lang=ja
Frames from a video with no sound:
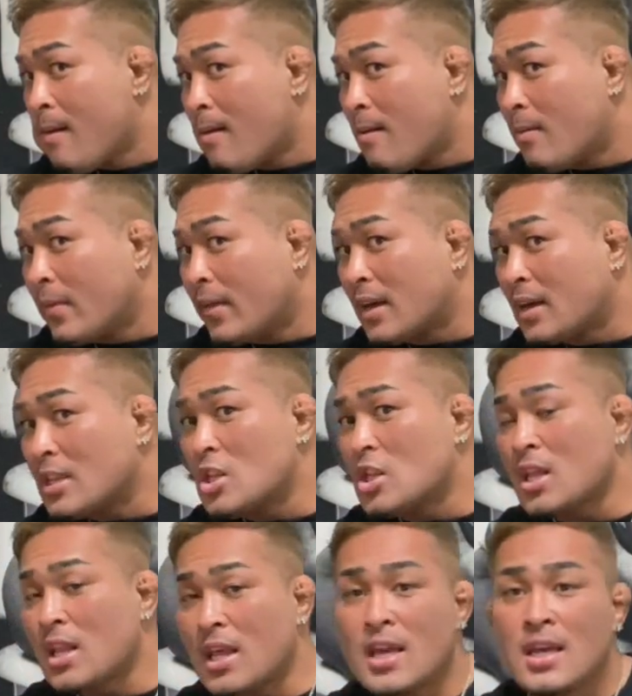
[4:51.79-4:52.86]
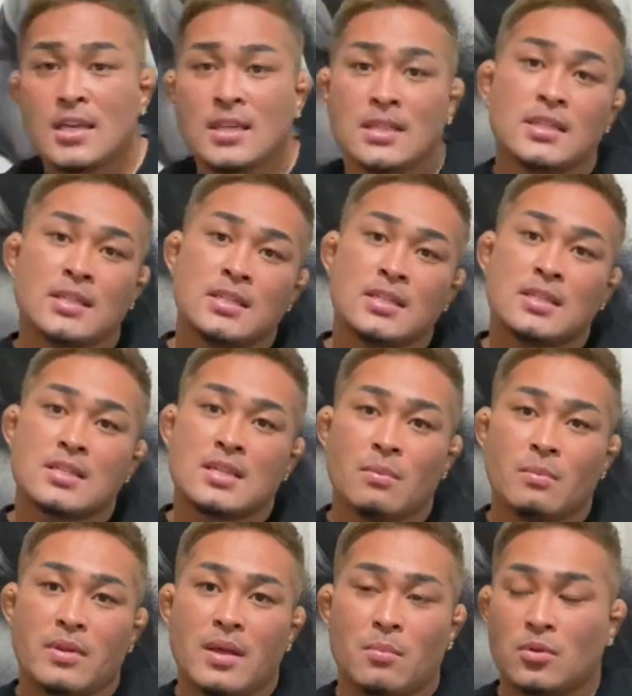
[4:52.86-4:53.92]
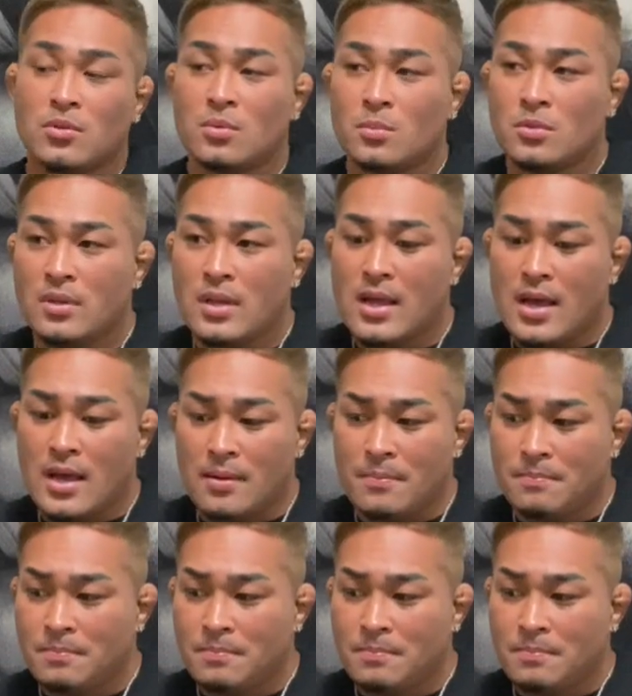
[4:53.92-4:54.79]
こんな感じでね。しかもね、もともとね、